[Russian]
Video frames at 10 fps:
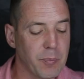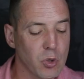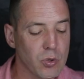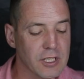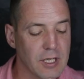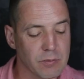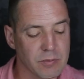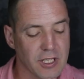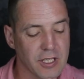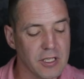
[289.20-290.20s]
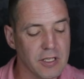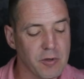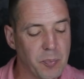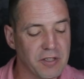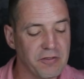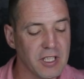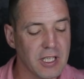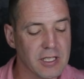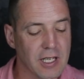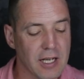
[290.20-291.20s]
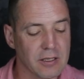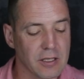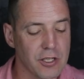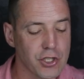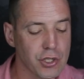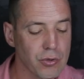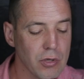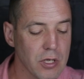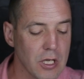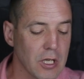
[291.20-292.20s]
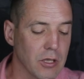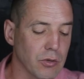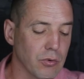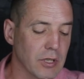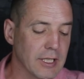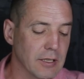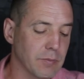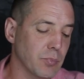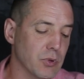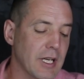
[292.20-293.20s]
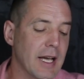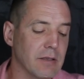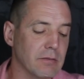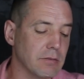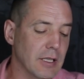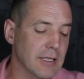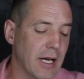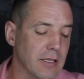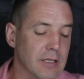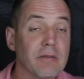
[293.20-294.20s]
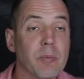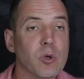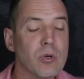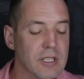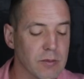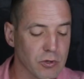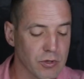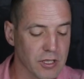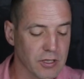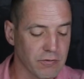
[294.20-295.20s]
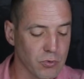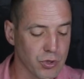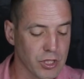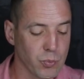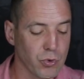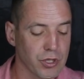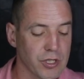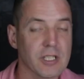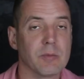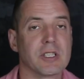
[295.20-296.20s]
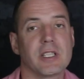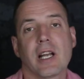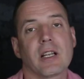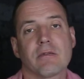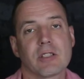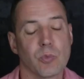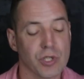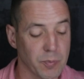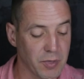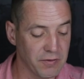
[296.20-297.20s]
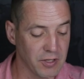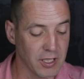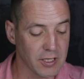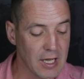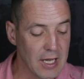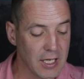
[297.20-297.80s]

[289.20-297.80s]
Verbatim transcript: Вопрос там, захотите вы подвигать как-то еще, но это пускай останется вопросом, то есть это вы уже сможете самостоятельно, возможно, подвигать.